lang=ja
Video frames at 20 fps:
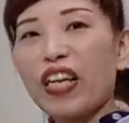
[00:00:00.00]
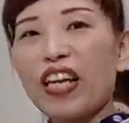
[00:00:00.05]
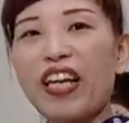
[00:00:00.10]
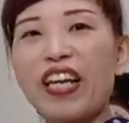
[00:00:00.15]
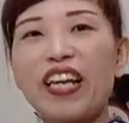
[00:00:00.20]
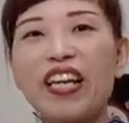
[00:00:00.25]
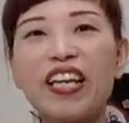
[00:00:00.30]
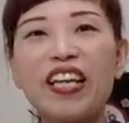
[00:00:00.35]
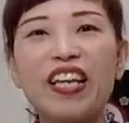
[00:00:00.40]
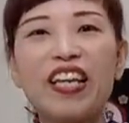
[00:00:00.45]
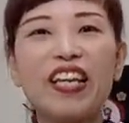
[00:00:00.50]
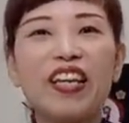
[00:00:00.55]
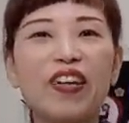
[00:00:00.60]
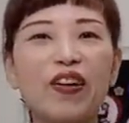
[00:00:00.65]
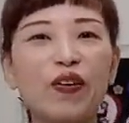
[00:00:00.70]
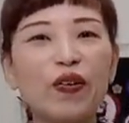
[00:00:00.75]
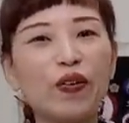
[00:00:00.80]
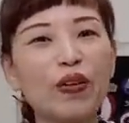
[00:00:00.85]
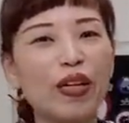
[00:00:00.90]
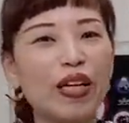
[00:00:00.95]
で
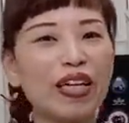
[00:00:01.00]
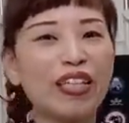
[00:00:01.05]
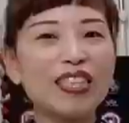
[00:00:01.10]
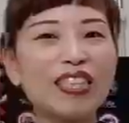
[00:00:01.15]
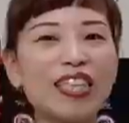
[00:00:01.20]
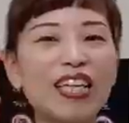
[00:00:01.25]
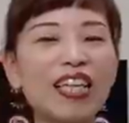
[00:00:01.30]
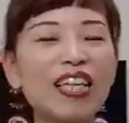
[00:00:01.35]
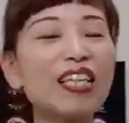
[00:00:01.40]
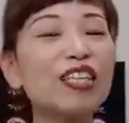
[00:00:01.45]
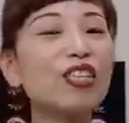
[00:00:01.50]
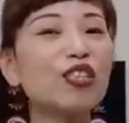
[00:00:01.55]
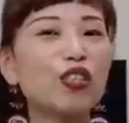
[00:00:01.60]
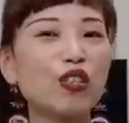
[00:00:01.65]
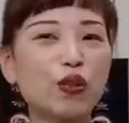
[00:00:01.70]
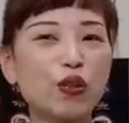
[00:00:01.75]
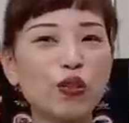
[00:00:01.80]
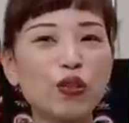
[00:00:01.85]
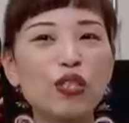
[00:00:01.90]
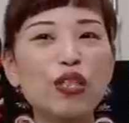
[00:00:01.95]
こんな感じで
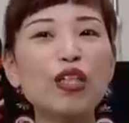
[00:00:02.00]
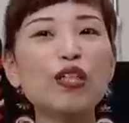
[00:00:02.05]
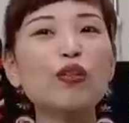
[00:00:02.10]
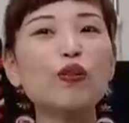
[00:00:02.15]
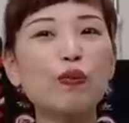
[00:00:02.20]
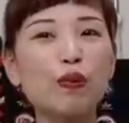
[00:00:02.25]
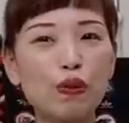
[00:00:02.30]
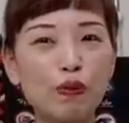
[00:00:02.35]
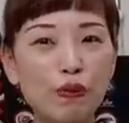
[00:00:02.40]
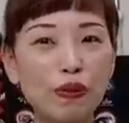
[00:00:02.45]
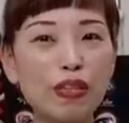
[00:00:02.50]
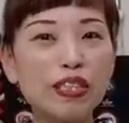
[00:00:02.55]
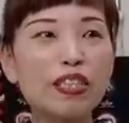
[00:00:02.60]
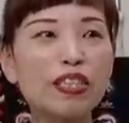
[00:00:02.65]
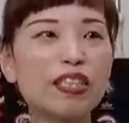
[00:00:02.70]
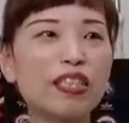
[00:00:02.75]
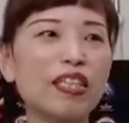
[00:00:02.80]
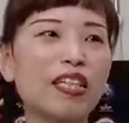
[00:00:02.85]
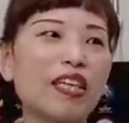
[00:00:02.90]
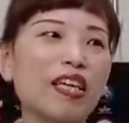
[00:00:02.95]
過ごしたいと思いま
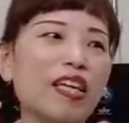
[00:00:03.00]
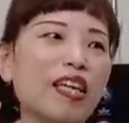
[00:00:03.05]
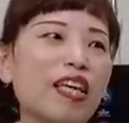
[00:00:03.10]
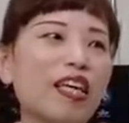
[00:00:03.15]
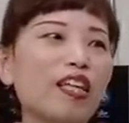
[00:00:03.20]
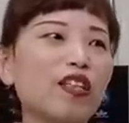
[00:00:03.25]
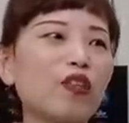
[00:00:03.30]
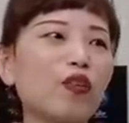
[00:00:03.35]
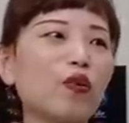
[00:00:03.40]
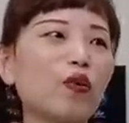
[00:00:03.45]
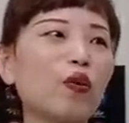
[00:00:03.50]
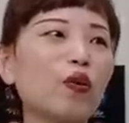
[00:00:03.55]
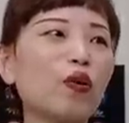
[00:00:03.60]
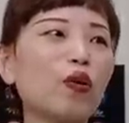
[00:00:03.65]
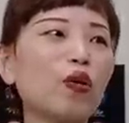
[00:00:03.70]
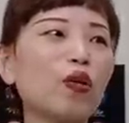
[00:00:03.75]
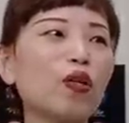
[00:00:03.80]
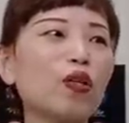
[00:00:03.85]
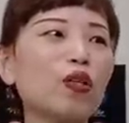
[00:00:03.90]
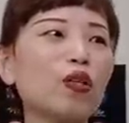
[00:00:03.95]
す。えっ、ー、と
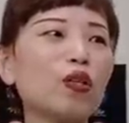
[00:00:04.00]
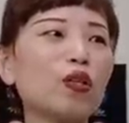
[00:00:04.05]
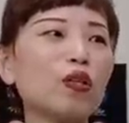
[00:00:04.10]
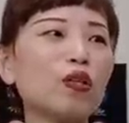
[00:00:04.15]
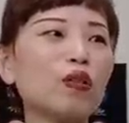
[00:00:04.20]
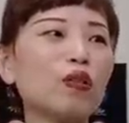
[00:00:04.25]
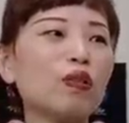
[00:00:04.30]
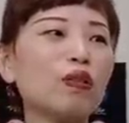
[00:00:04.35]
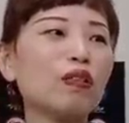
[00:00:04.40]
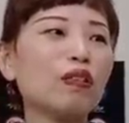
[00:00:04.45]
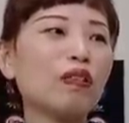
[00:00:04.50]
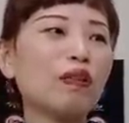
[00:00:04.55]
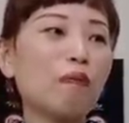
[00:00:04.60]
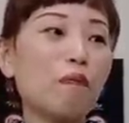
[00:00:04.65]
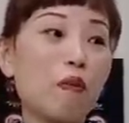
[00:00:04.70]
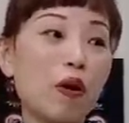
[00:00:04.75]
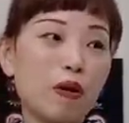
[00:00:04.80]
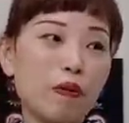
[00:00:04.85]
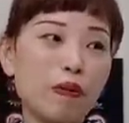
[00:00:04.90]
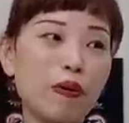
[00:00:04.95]

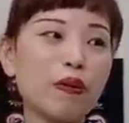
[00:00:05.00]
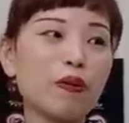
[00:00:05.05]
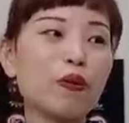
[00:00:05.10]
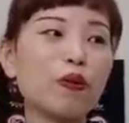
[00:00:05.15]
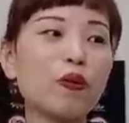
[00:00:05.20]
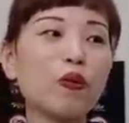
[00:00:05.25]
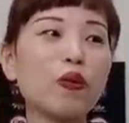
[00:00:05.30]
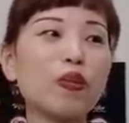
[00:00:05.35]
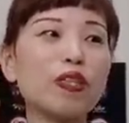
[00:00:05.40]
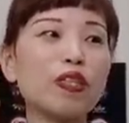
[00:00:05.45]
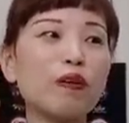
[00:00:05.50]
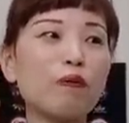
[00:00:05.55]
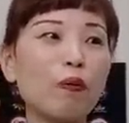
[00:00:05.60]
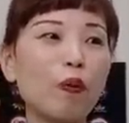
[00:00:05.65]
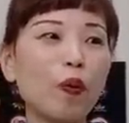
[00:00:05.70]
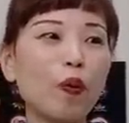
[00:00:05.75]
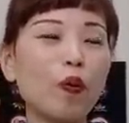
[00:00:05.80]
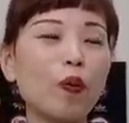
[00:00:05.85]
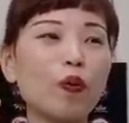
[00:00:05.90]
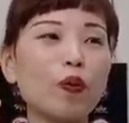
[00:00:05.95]
まあ、イベントといって
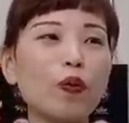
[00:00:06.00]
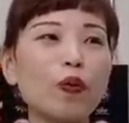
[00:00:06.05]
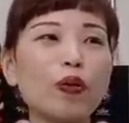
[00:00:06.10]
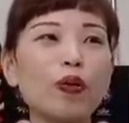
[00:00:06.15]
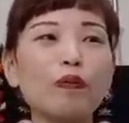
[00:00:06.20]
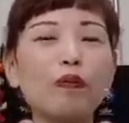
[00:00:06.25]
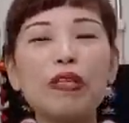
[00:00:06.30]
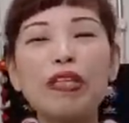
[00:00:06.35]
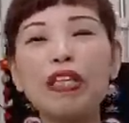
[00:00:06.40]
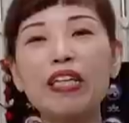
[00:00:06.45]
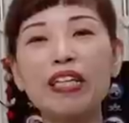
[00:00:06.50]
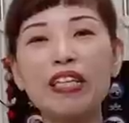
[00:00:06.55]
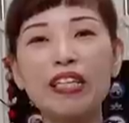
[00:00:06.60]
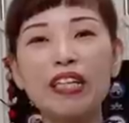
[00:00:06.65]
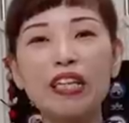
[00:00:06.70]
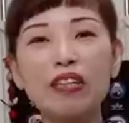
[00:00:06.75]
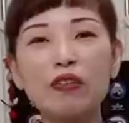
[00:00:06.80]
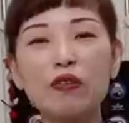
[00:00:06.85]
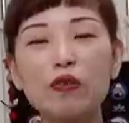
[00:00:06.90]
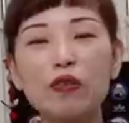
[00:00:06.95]
も本当にみんな
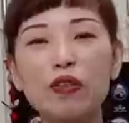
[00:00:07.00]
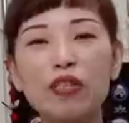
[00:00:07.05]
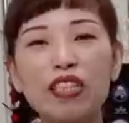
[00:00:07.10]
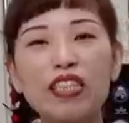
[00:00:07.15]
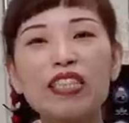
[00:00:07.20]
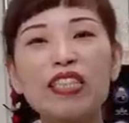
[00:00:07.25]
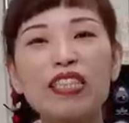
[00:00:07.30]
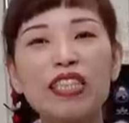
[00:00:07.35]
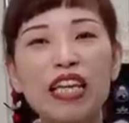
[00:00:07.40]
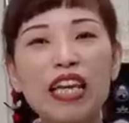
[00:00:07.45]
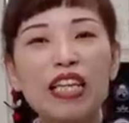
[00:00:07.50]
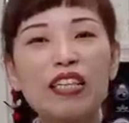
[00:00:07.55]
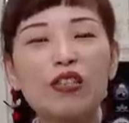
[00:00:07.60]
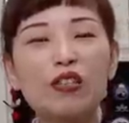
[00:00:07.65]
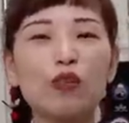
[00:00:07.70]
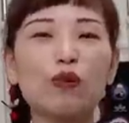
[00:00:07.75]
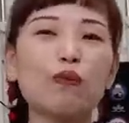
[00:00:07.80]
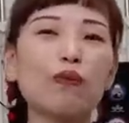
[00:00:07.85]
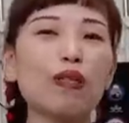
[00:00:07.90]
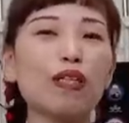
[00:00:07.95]
あの行って
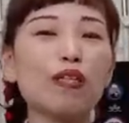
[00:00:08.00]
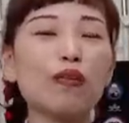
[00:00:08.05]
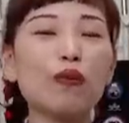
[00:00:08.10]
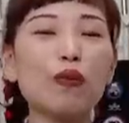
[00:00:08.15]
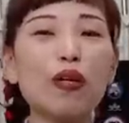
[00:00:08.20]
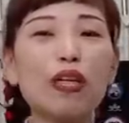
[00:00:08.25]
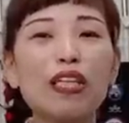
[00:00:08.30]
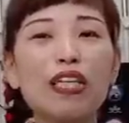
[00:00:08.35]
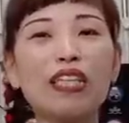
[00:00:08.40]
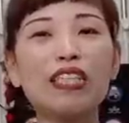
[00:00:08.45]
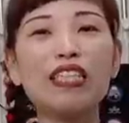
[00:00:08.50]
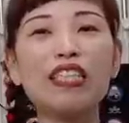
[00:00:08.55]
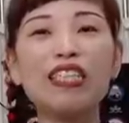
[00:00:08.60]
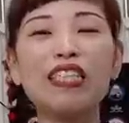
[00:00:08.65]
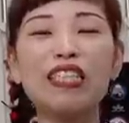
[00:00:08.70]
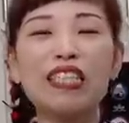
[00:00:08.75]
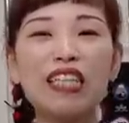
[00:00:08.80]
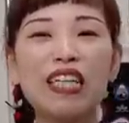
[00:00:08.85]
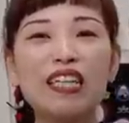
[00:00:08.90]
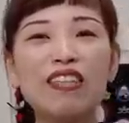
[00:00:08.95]
ちょっとみんなとお
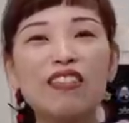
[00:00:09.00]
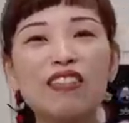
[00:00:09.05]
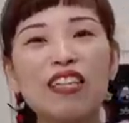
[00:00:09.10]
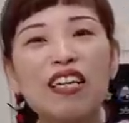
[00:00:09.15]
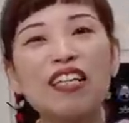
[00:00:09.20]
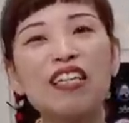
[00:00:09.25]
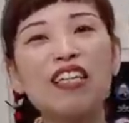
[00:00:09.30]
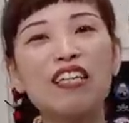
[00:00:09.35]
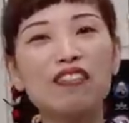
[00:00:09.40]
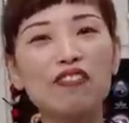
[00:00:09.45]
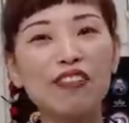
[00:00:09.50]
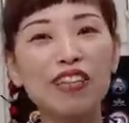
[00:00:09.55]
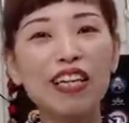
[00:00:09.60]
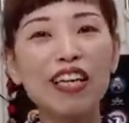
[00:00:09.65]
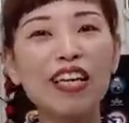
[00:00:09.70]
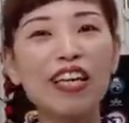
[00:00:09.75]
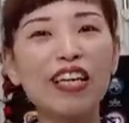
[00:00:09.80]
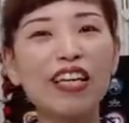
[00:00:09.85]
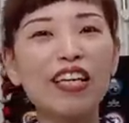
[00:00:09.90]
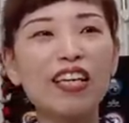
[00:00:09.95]
話ししてぐらいなの
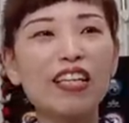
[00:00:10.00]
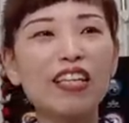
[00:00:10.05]
で